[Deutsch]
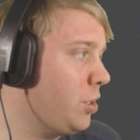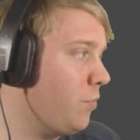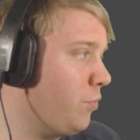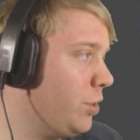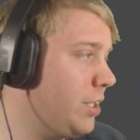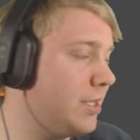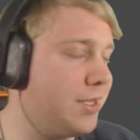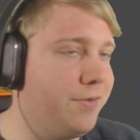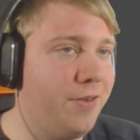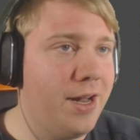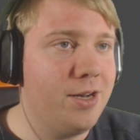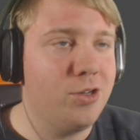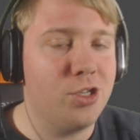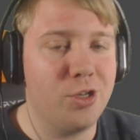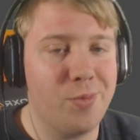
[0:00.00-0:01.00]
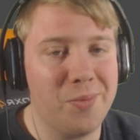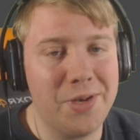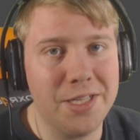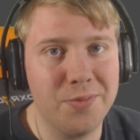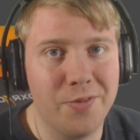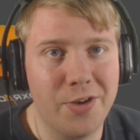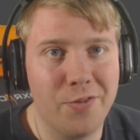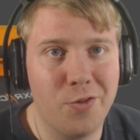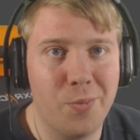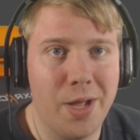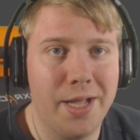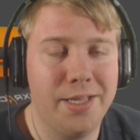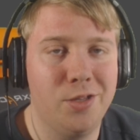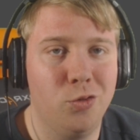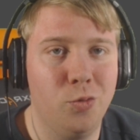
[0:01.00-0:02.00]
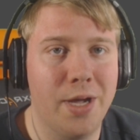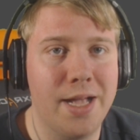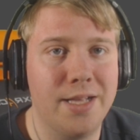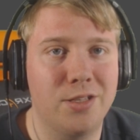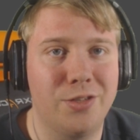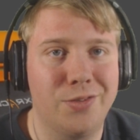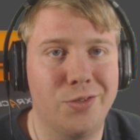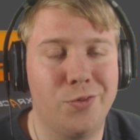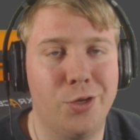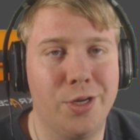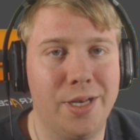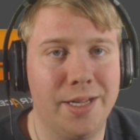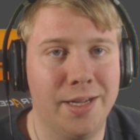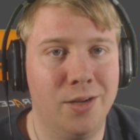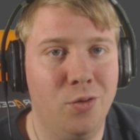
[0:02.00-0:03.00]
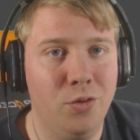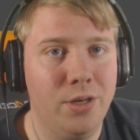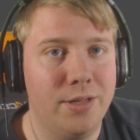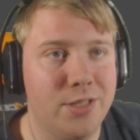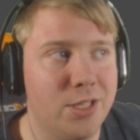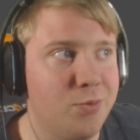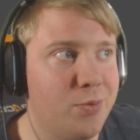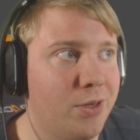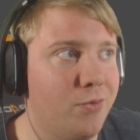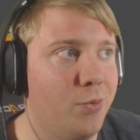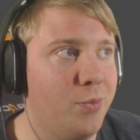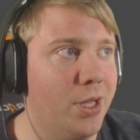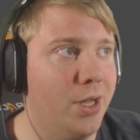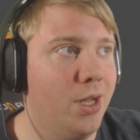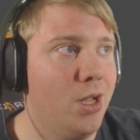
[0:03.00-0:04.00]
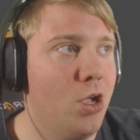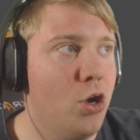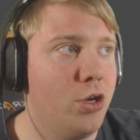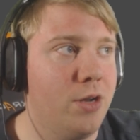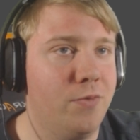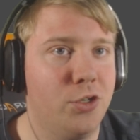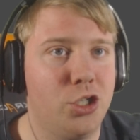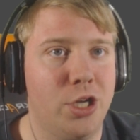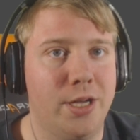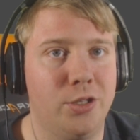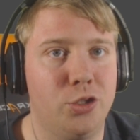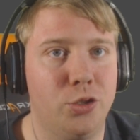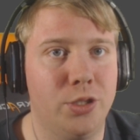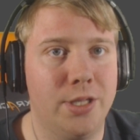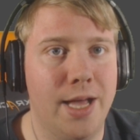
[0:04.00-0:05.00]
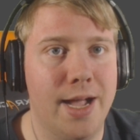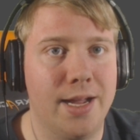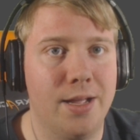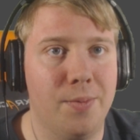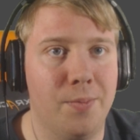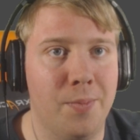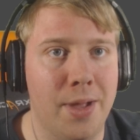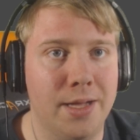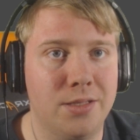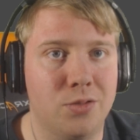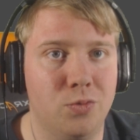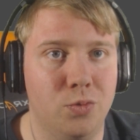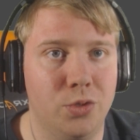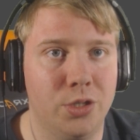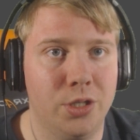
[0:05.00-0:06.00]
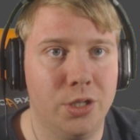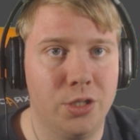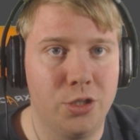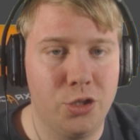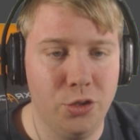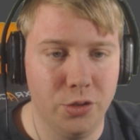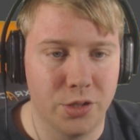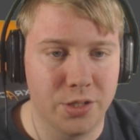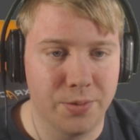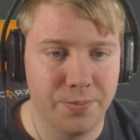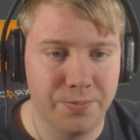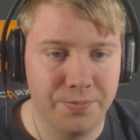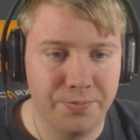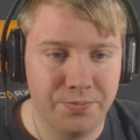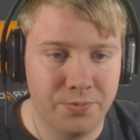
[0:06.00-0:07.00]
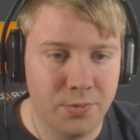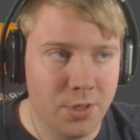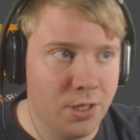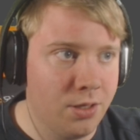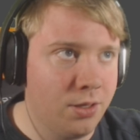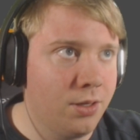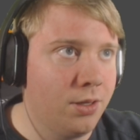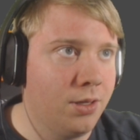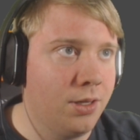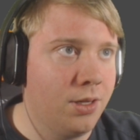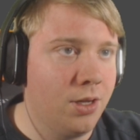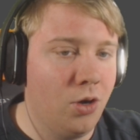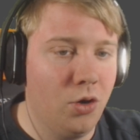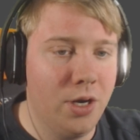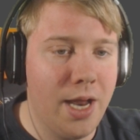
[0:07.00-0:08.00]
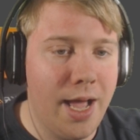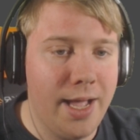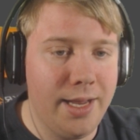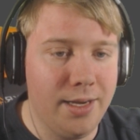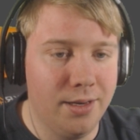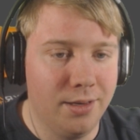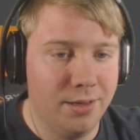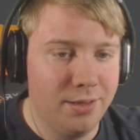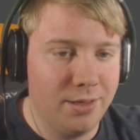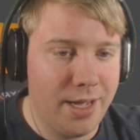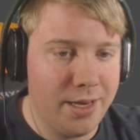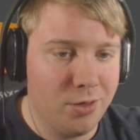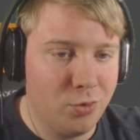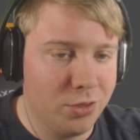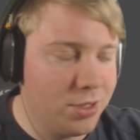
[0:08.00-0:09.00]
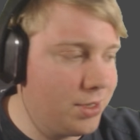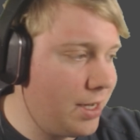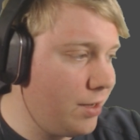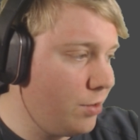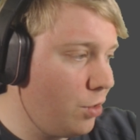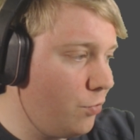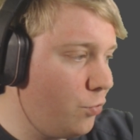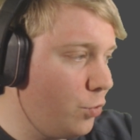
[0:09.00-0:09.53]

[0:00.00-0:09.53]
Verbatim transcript: Ich hoffe, euch hat's gefallen und schaut beim nächsten Mal wieder vorbei. Hier oben rechts klickt Folge klicken und rechts Aspekt von mir. Dann wünsche ich euch einen schönen Tag. Macht's gut. Tschüss. Oh nein, eine kurze Sache noch